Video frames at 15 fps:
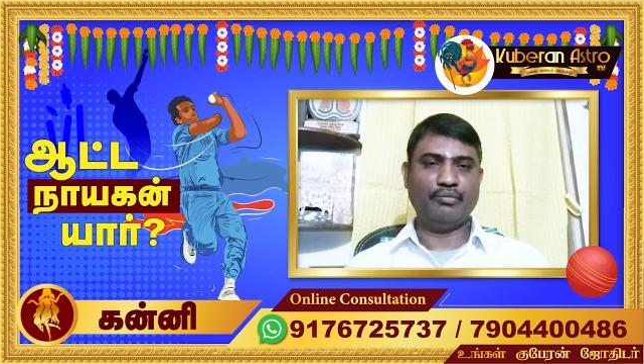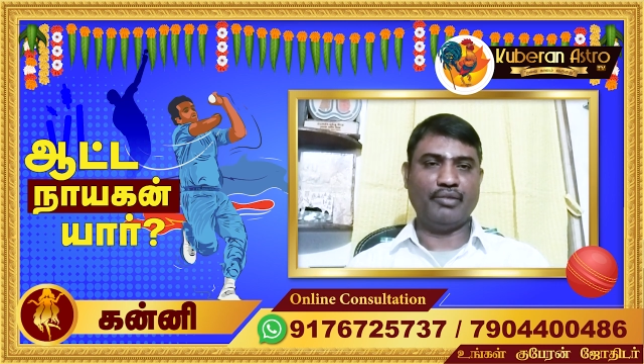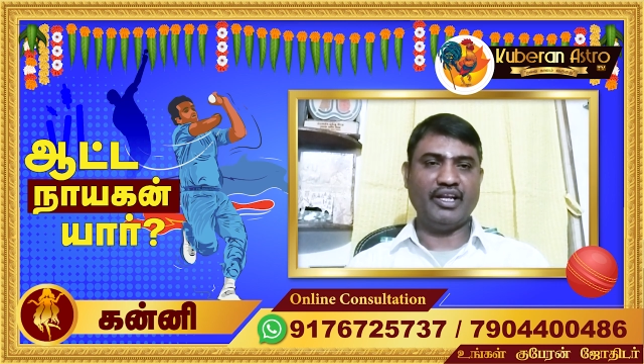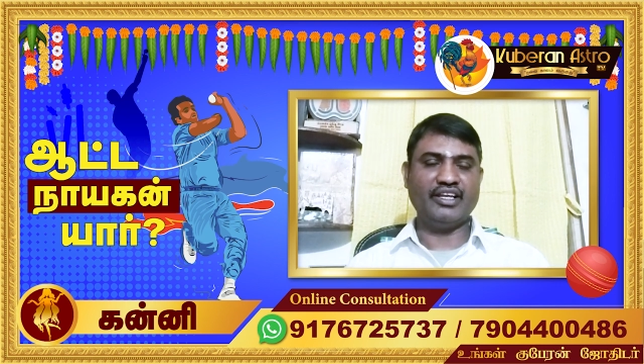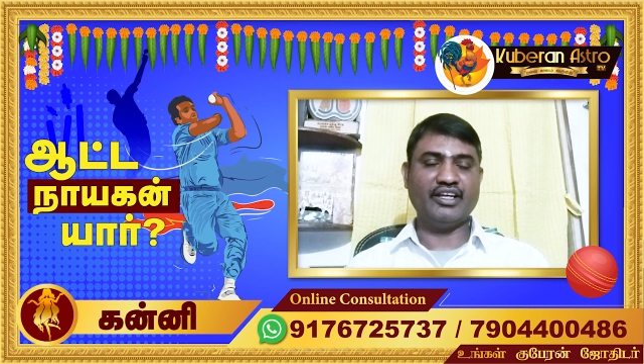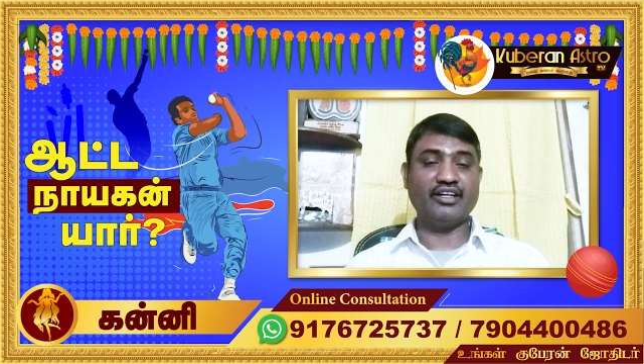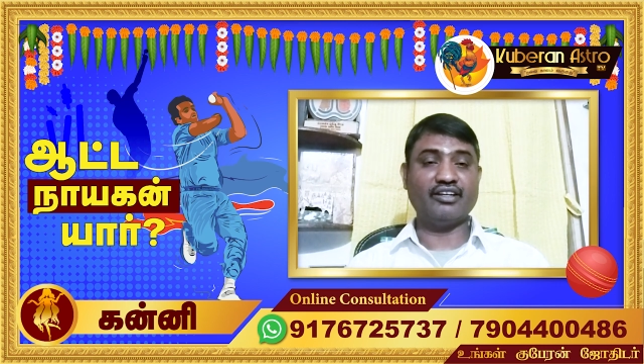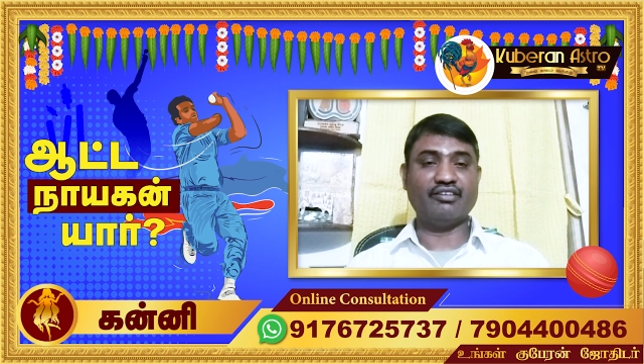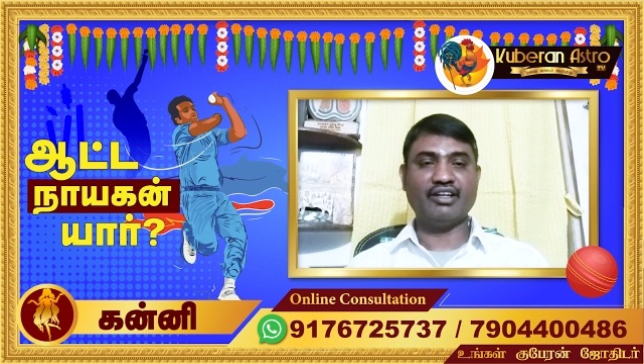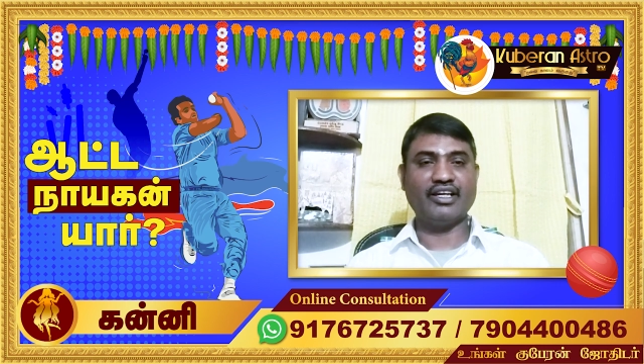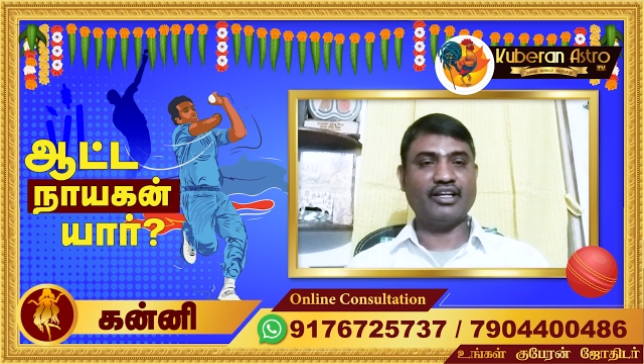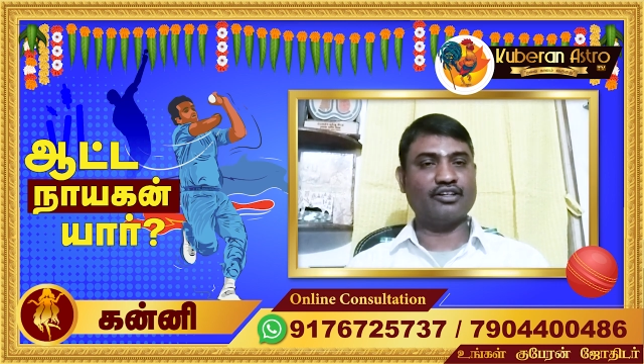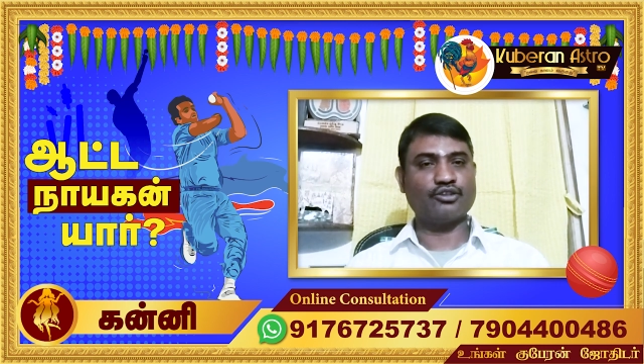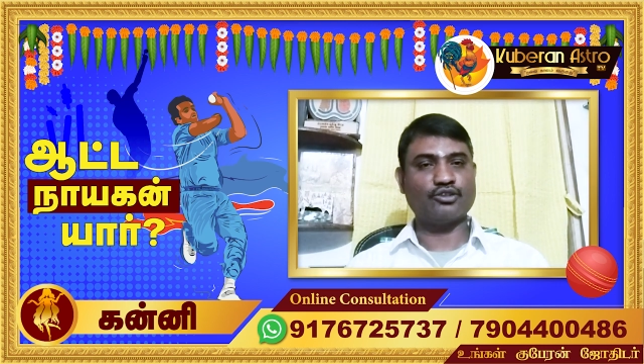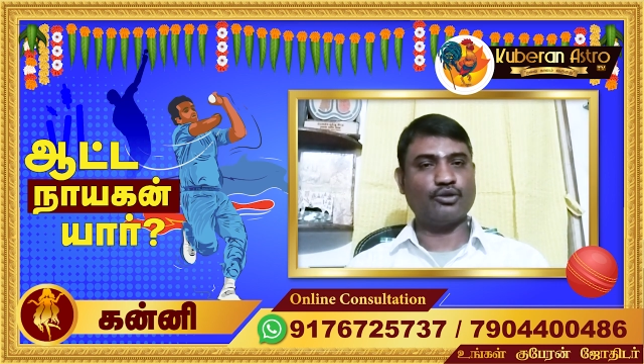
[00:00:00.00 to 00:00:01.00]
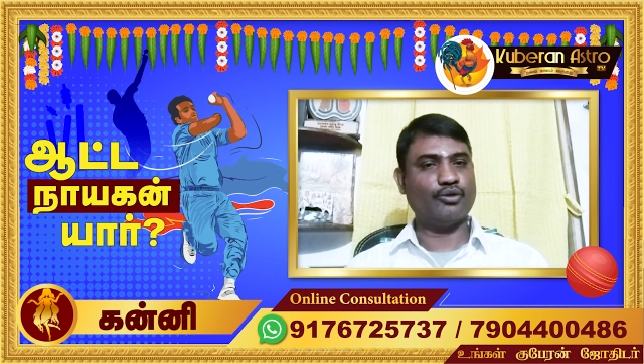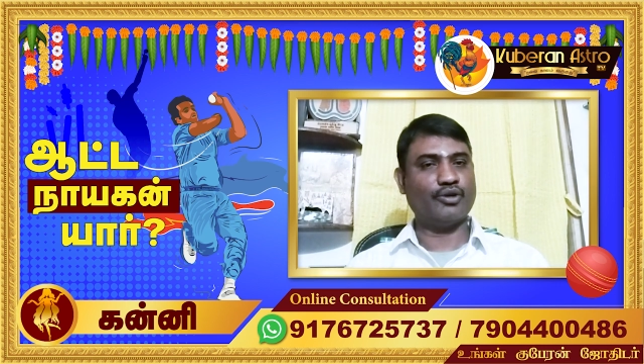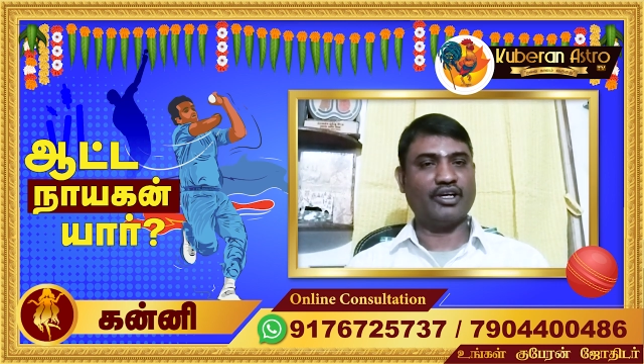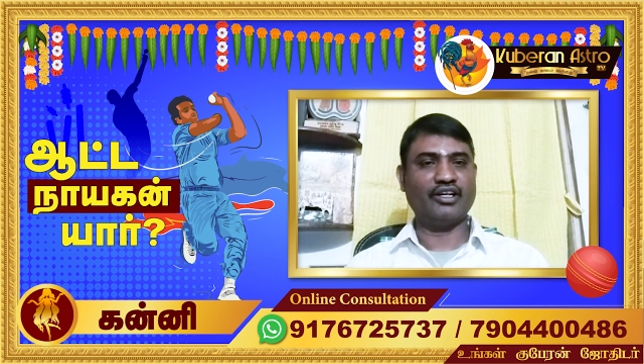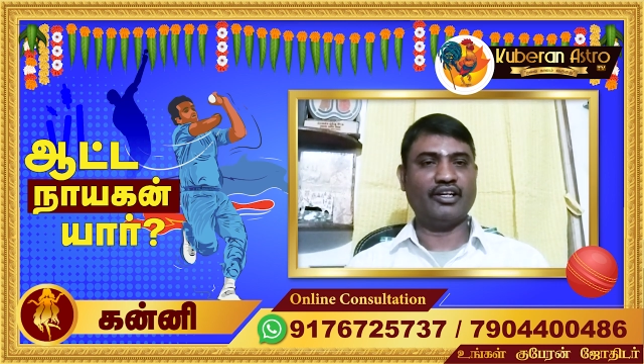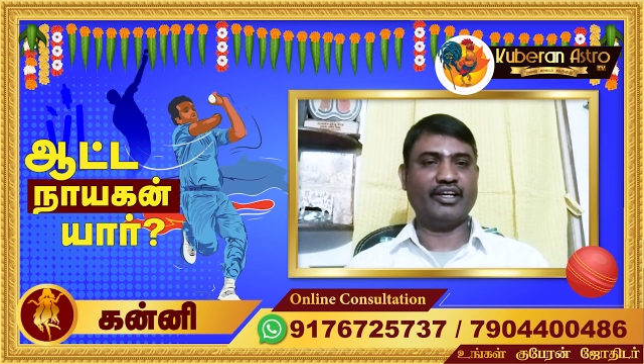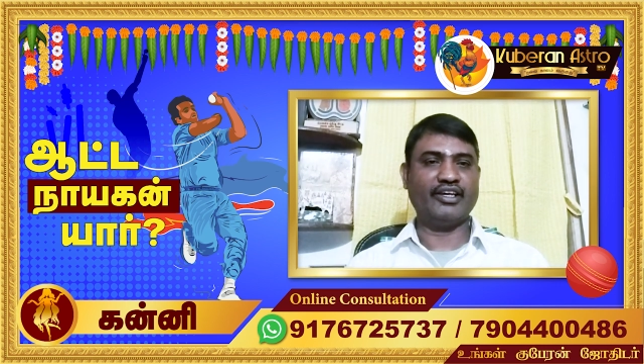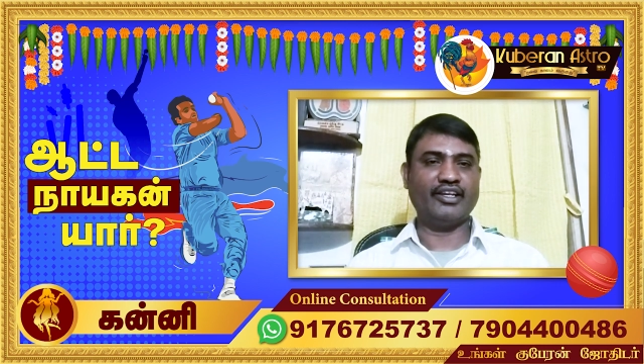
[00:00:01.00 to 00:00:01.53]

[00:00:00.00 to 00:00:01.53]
மணிக்கட்டு விளையாட்டுன்னு சொல்லுவாங்க இல்லையா